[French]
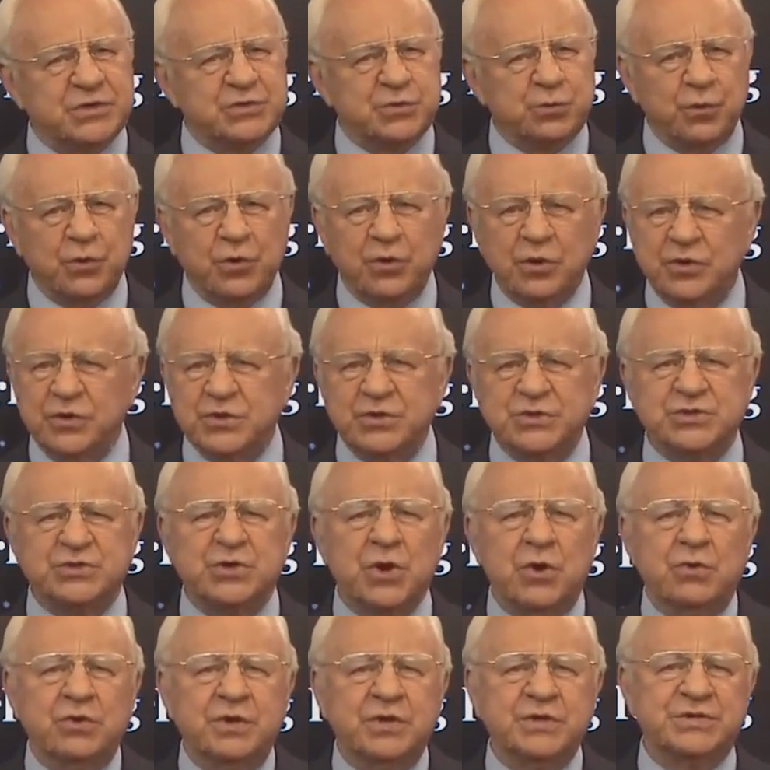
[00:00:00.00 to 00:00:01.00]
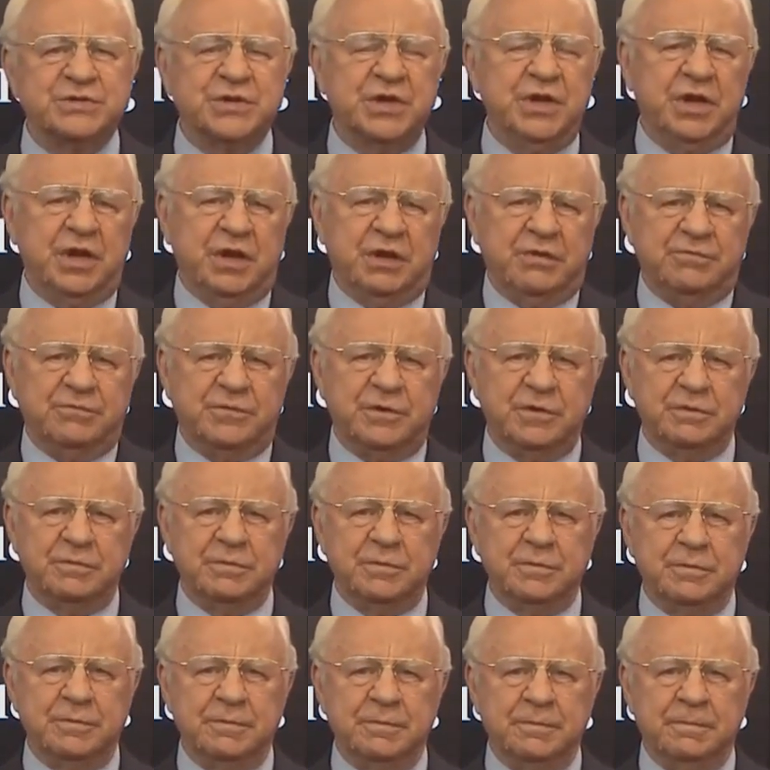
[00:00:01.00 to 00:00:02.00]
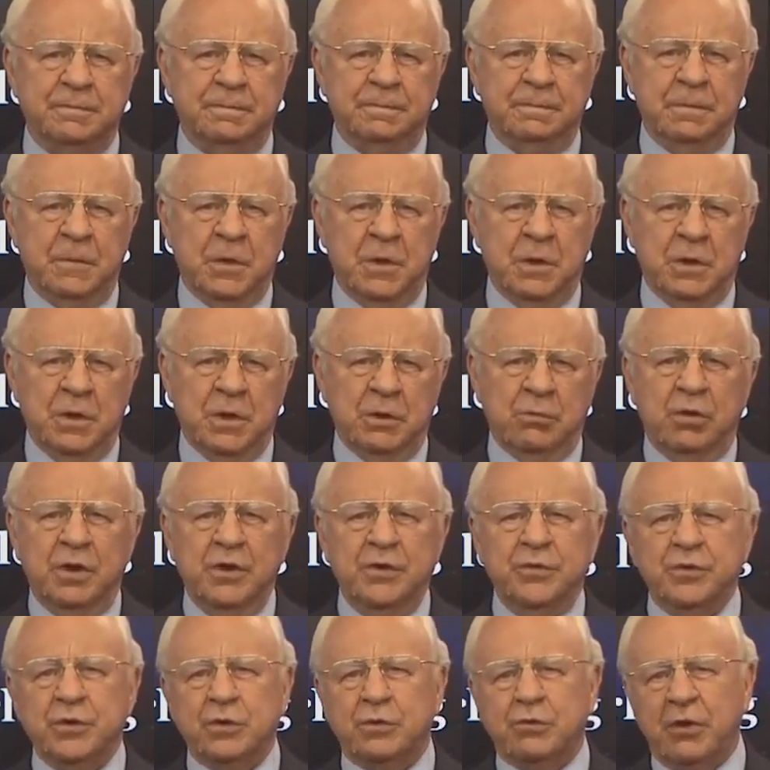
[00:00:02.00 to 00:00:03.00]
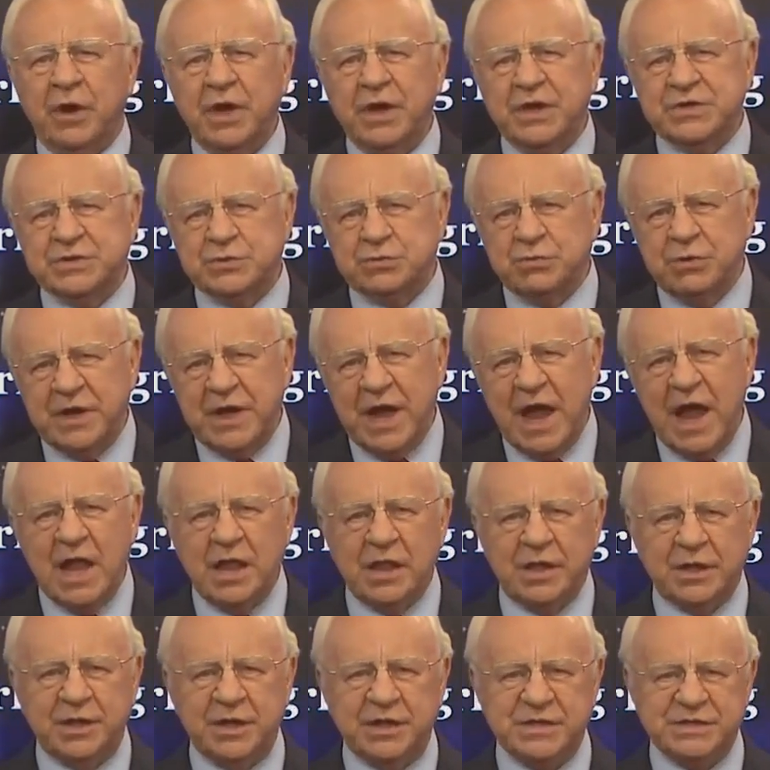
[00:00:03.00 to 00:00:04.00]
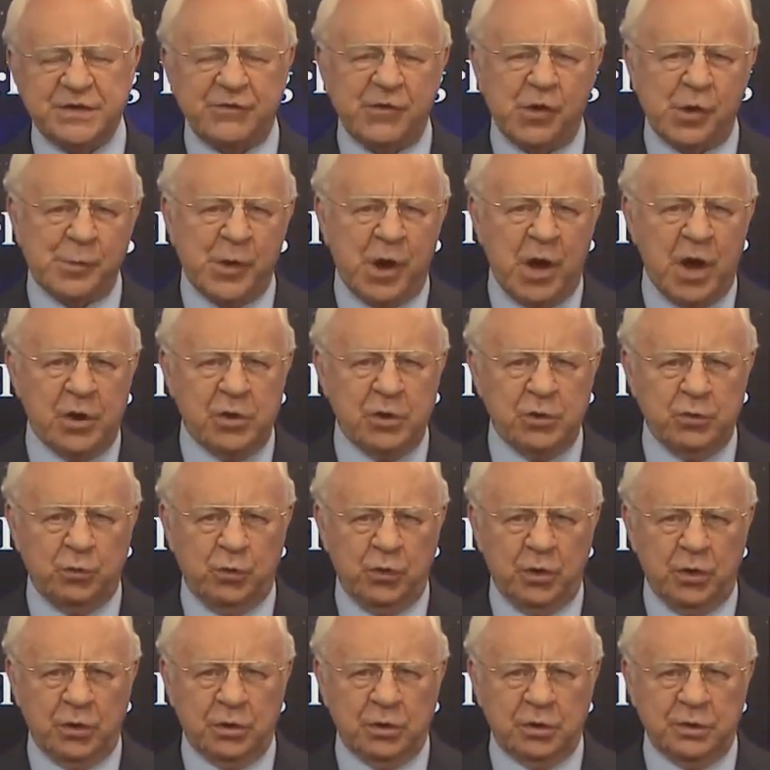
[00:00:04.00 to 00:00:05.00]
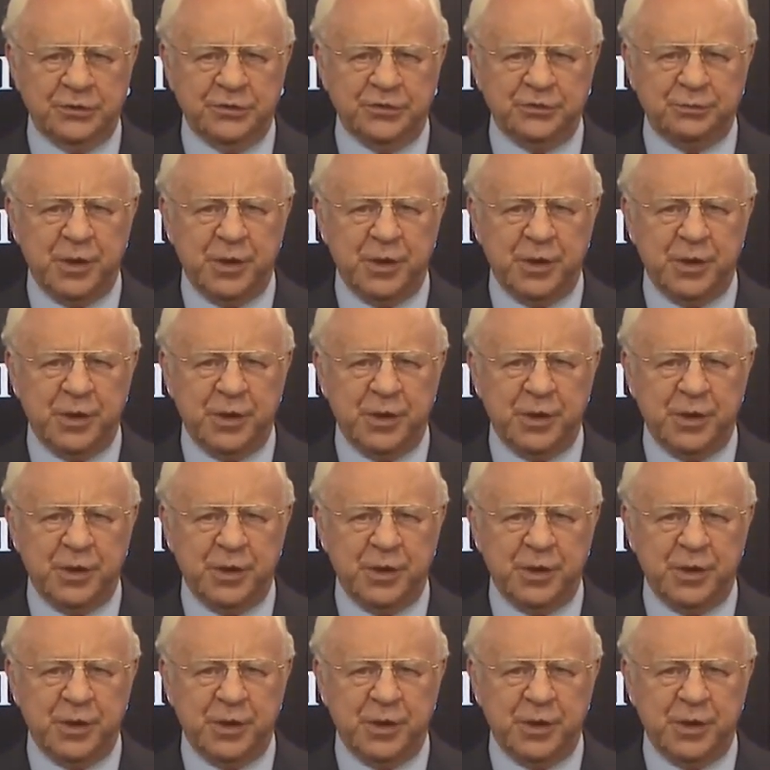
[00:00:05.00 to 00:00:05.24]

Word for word: monde a été séduit. Une des plus grandes vérités de notre monde actuel